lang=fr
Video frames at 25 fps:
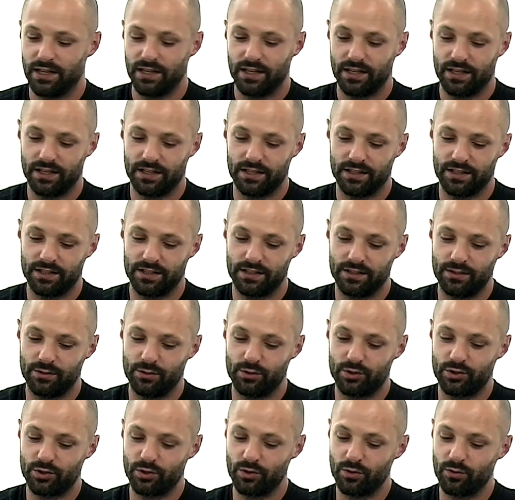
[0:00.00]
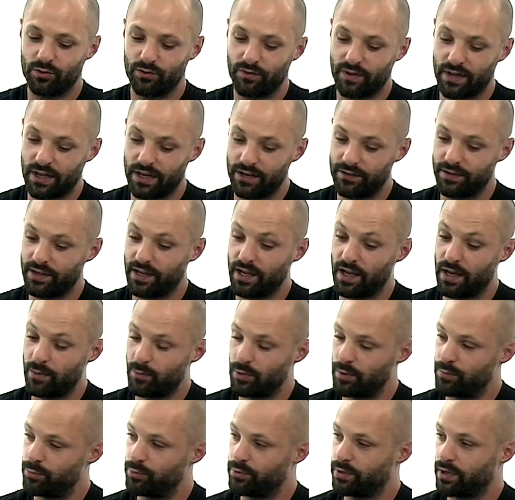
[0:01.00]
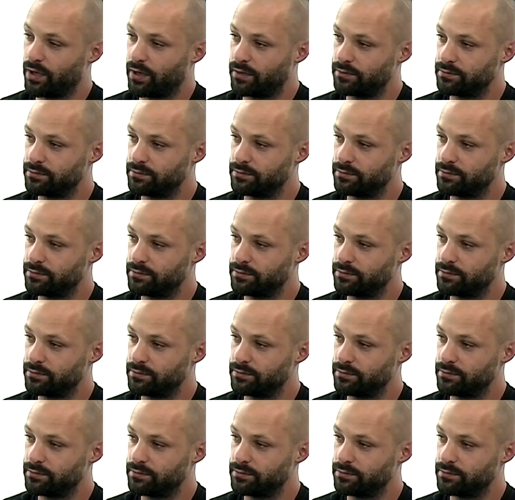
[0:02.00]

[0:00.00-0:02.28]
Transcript: euh, le second va arriver un mois plus tard,